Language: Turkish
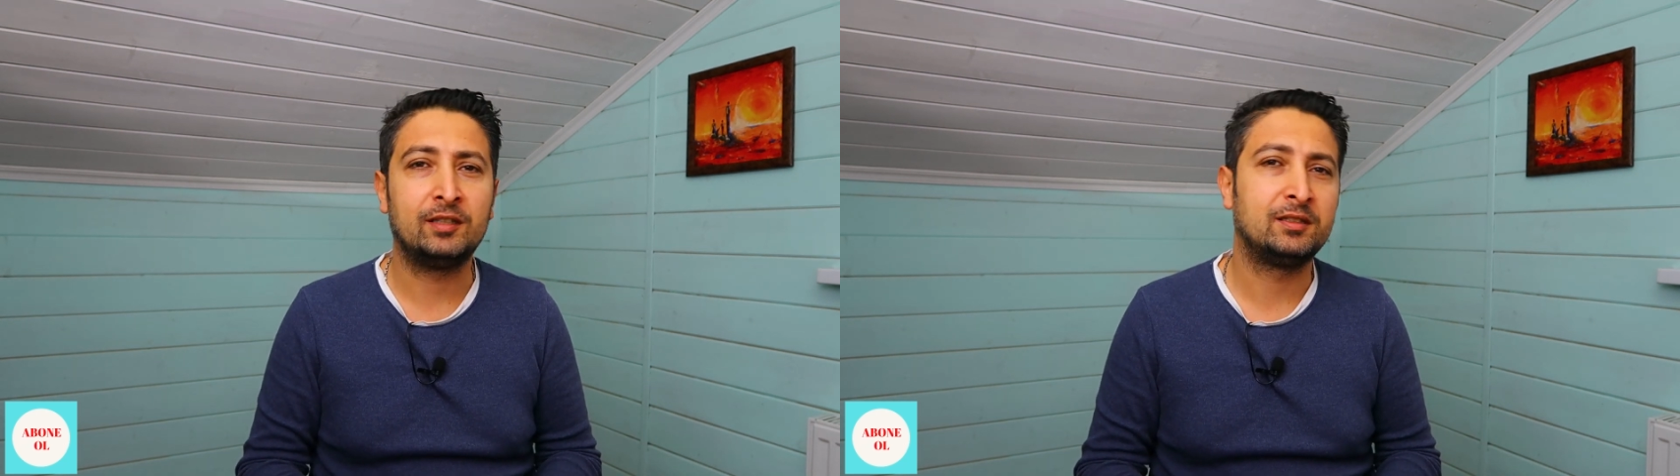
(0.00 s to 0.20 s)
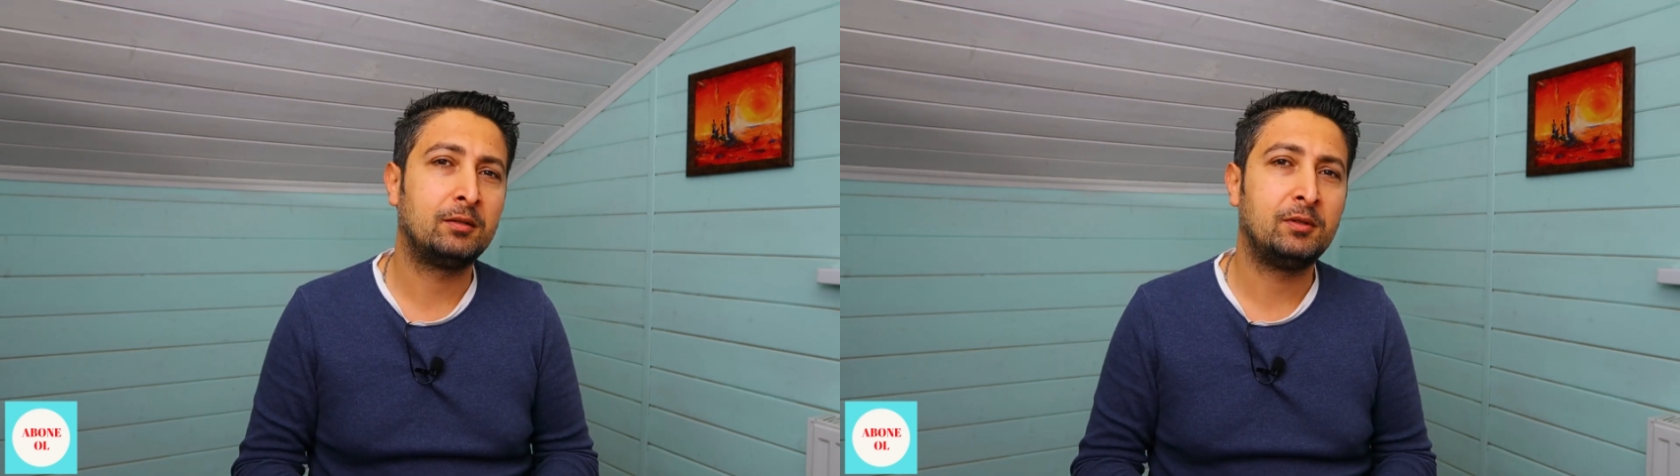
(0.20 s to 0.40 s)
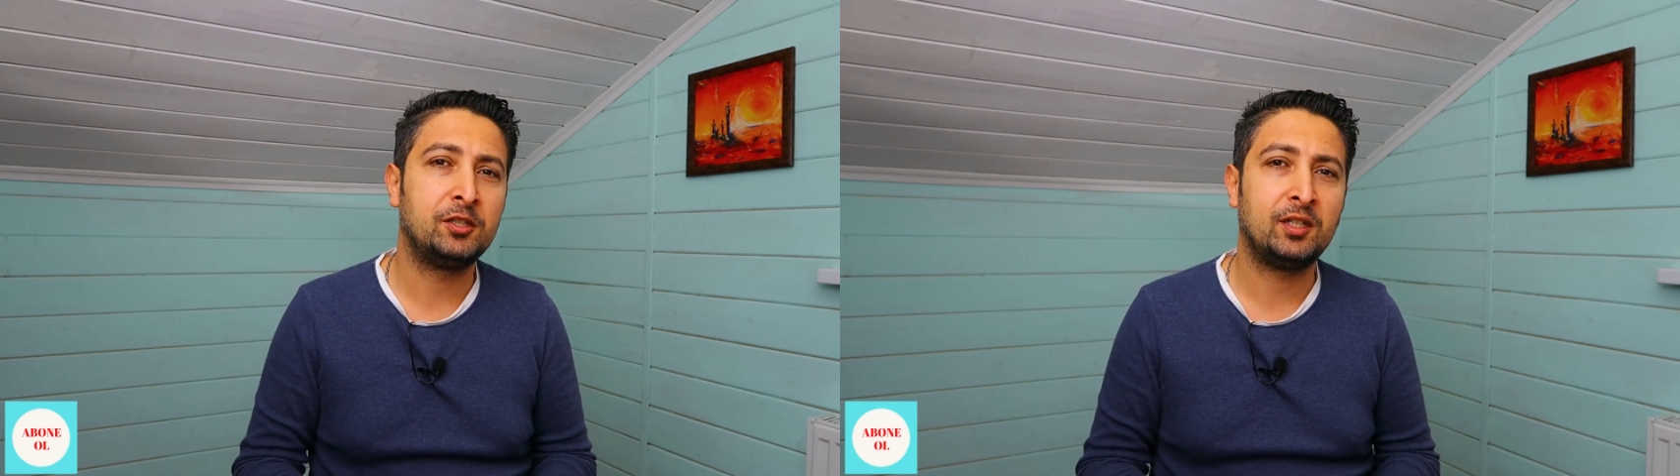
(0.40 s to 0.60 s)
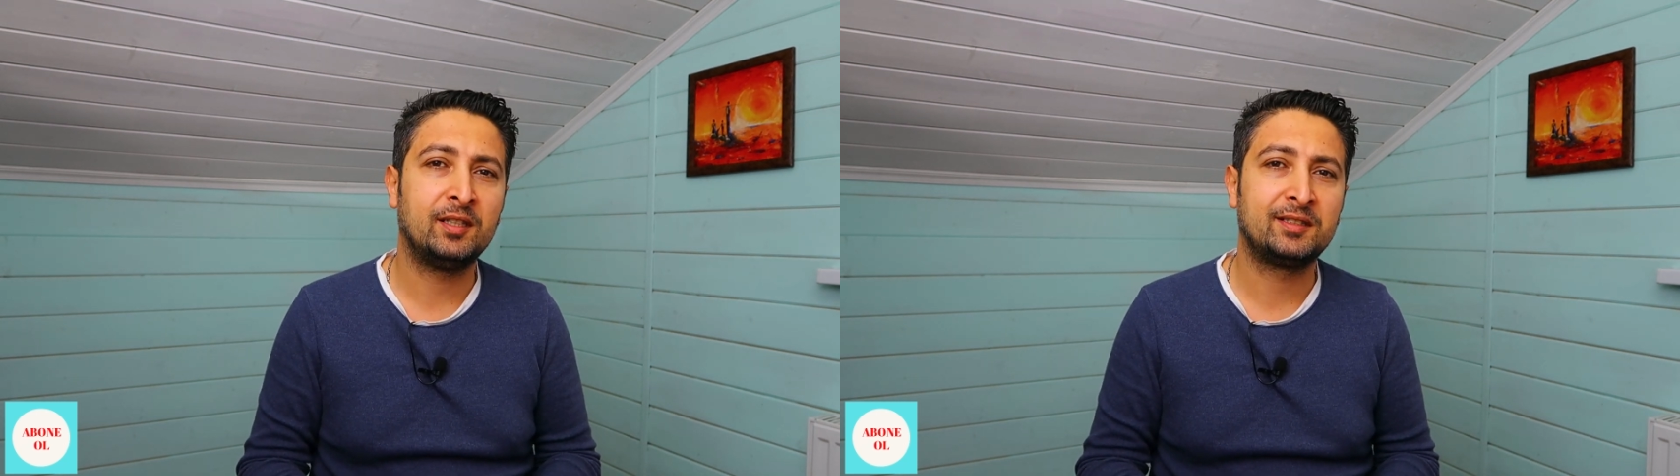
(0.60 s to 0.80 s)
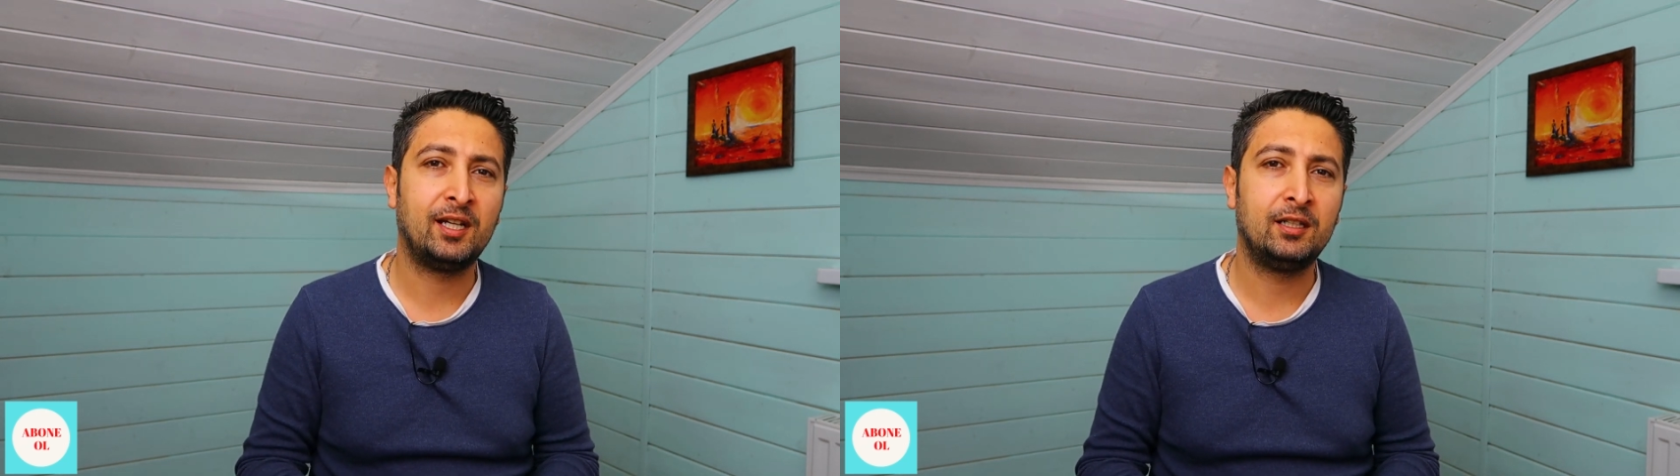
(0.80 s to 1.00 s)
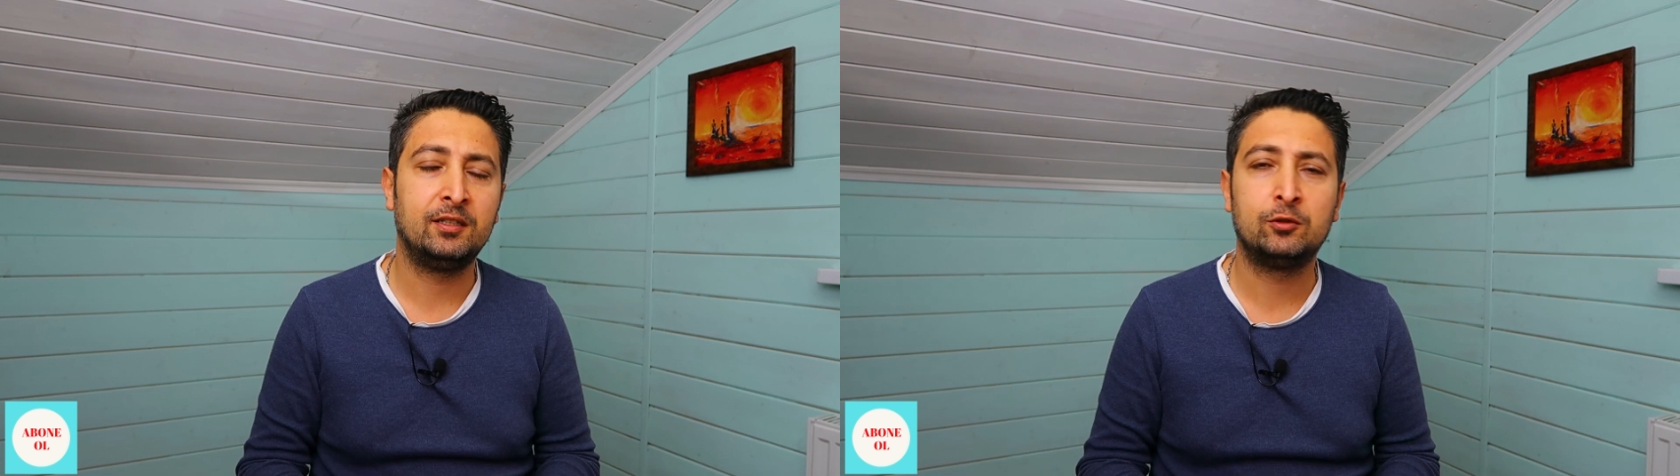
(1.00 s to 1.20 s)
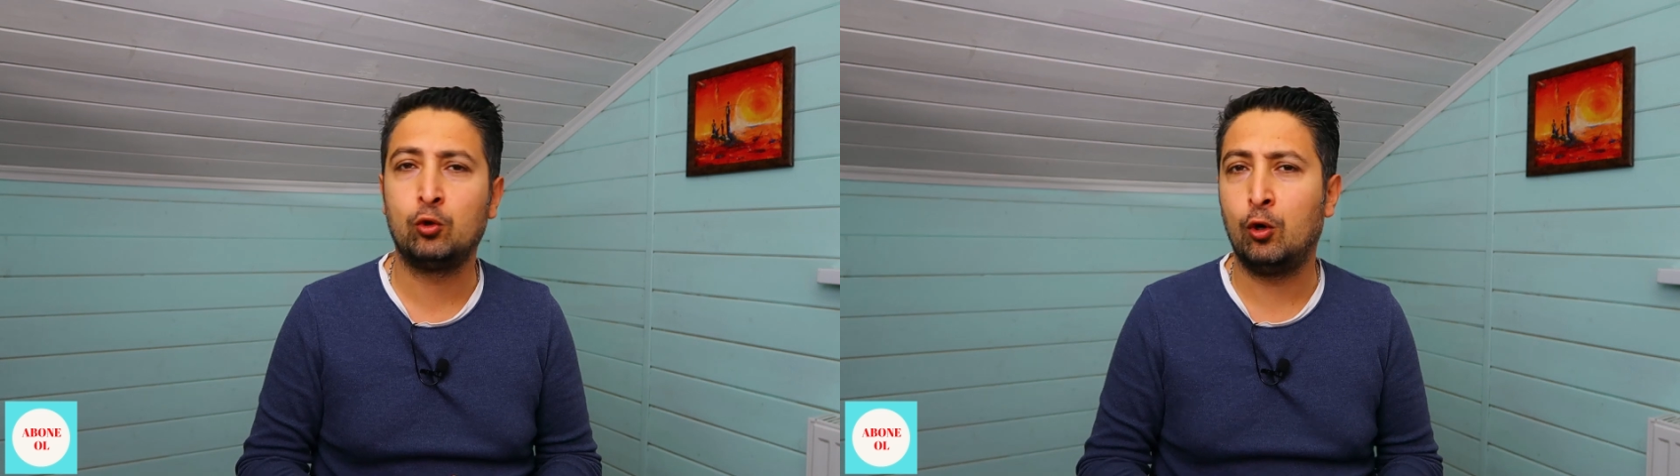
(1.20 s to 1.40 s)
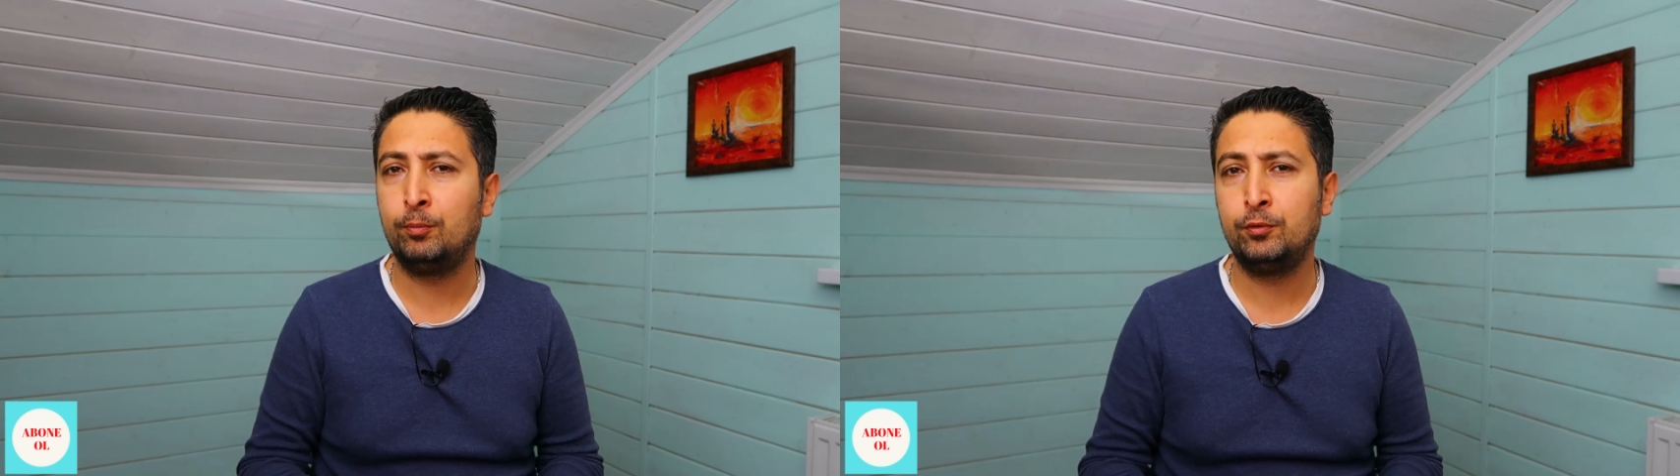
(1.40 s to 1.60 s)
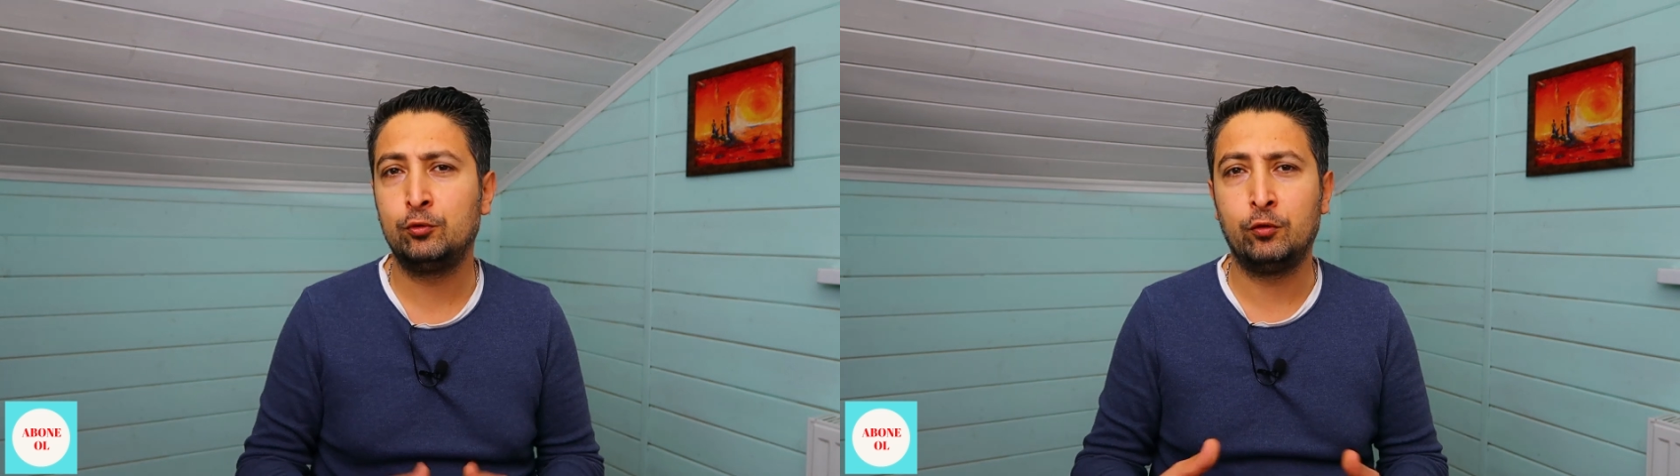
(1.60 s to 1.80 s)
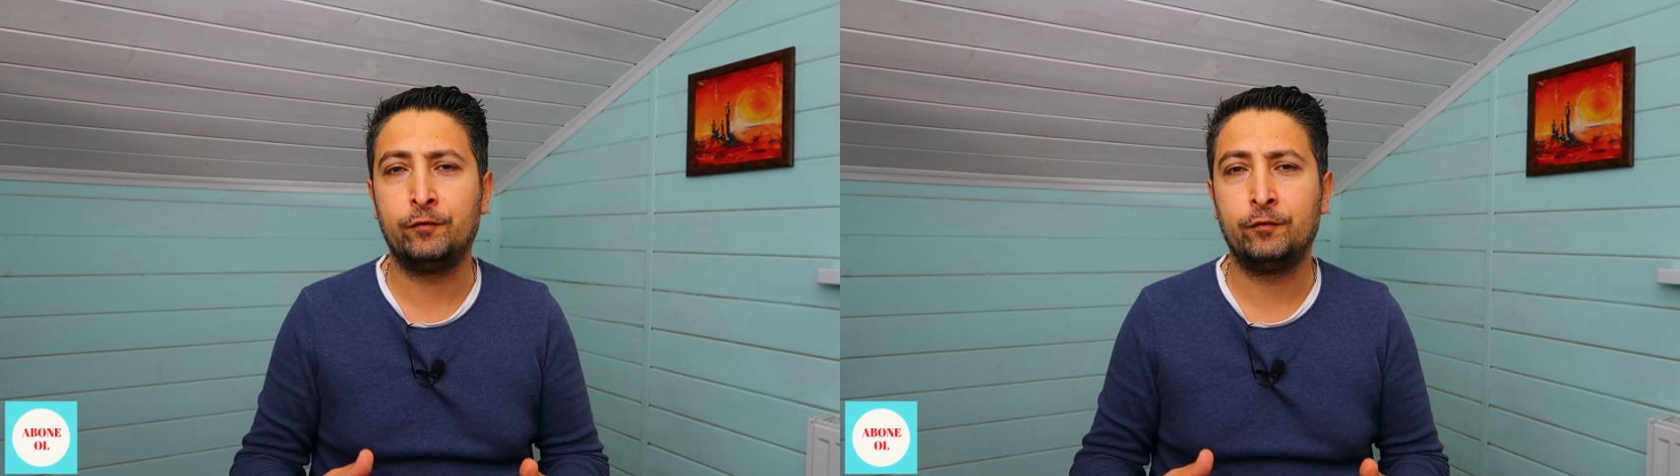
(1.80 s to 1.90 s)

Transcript: Azerbaycan askerleri top,